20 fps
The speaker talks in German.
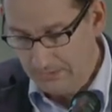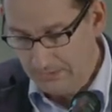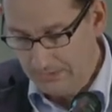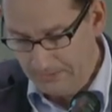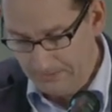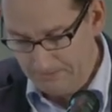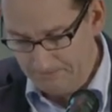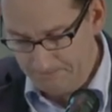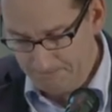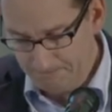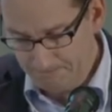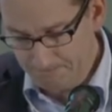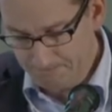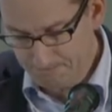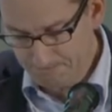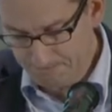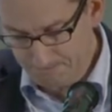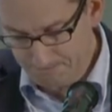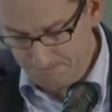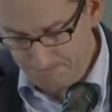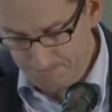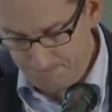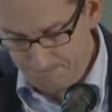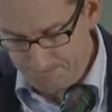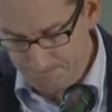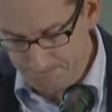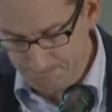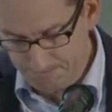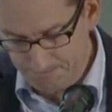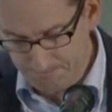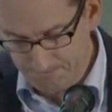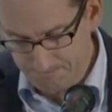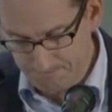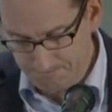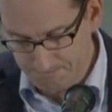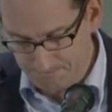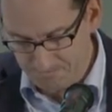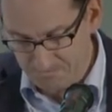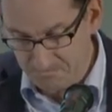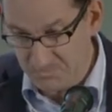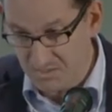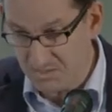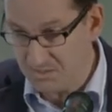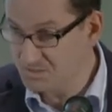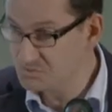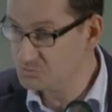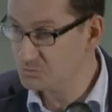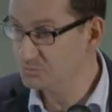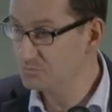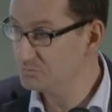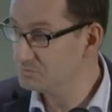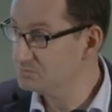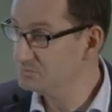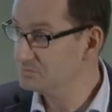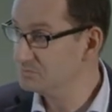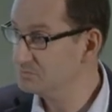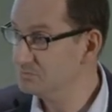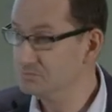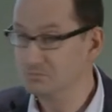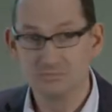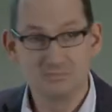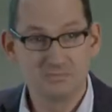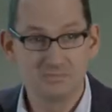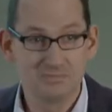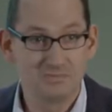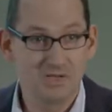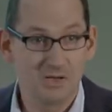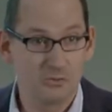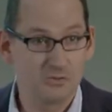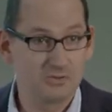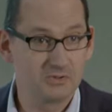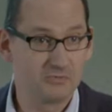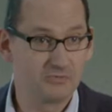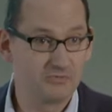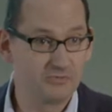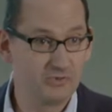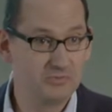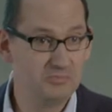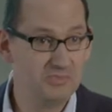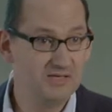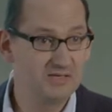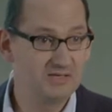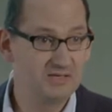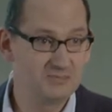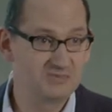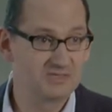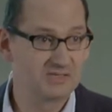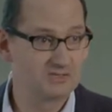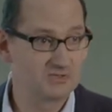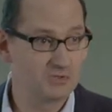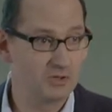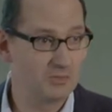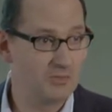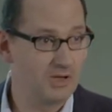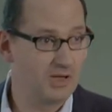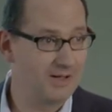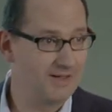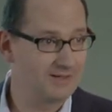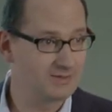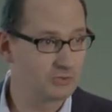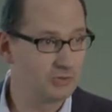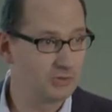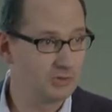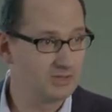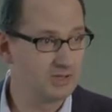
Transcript: Ähm, also auch von mir gibt es jetzt noch mal Hardcore